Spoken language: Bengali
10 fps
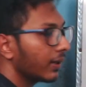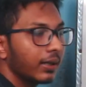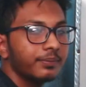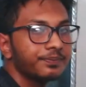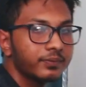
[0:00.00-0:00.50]
যায়
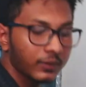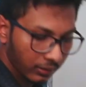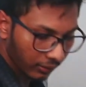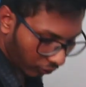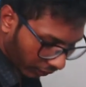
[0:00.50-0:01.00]
না
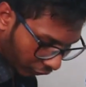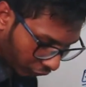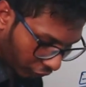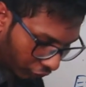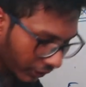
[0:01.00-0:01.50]
লগের
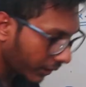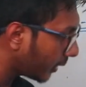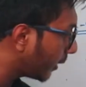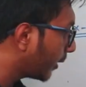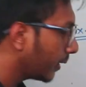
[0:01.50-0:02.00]
সূত্র অনুসারে
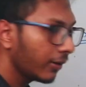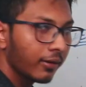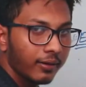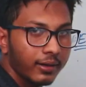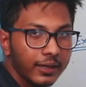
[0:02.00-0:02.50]

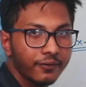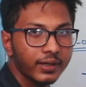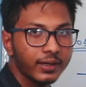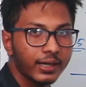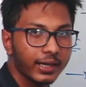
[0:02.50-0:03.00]

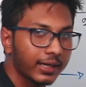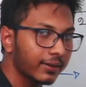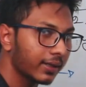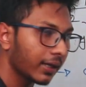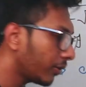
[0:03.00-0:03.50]
ডেফিনেটলি লেখা
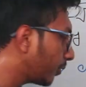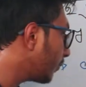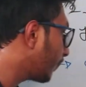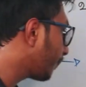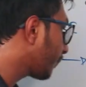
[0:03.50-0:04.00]
যায় দেখো
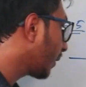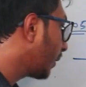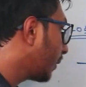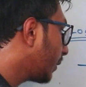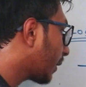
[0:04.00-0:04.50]

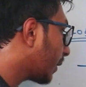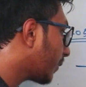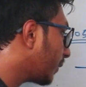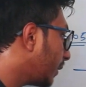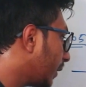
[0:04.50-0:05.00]
এখানে
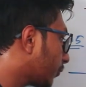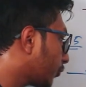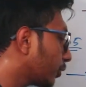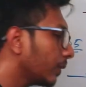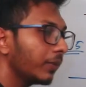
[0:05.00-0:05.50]
আছে এক্স
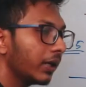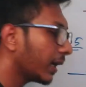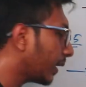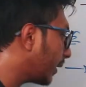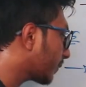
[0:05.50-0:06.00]
টু দি
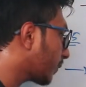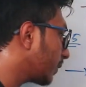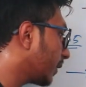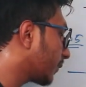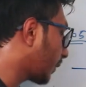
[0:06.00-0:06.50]
এখানে এক্স আছে
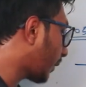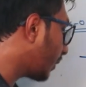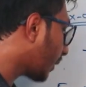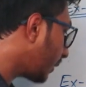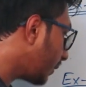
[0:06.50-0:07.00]
ই e আছে আমি
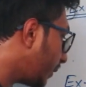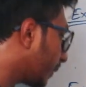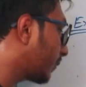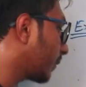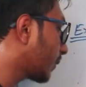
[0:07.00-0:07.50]
এখানে ই e,
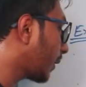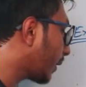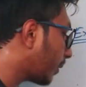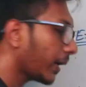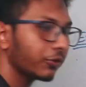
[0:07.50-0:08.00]
এক্স দিচ্ছি তাহলে
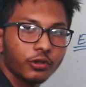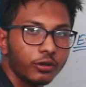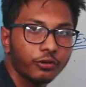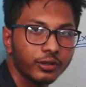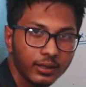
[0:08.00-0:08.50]
এখানে
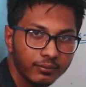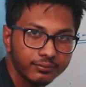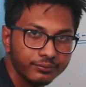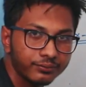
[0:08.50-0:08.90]
ব্যস্তকরণ করে দিলাম